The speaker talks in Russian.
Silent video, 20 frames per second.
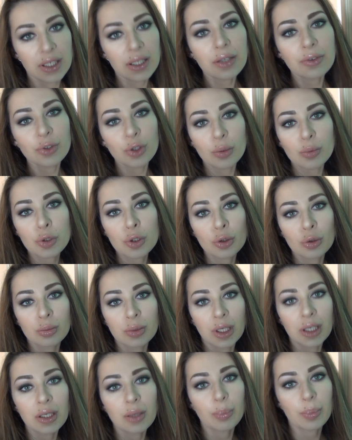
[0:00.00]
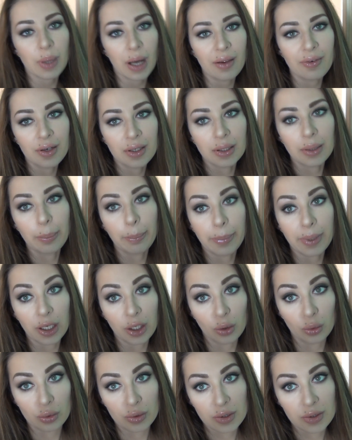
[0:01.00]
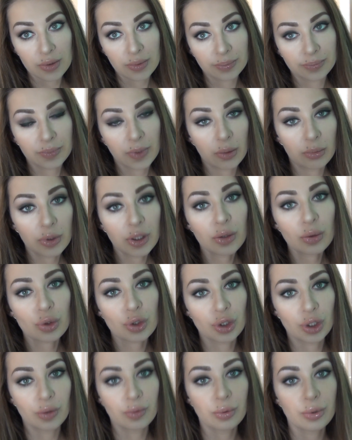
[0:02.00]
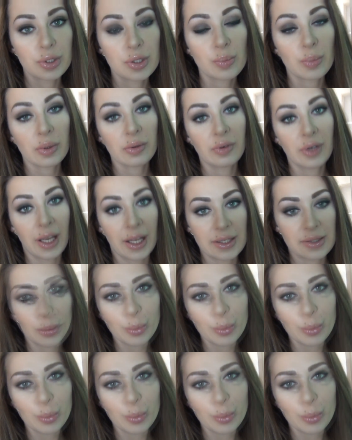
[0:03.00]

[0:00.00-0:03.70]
Дело в том, что у меня неправильный прикус, и мне нужно его исправлять.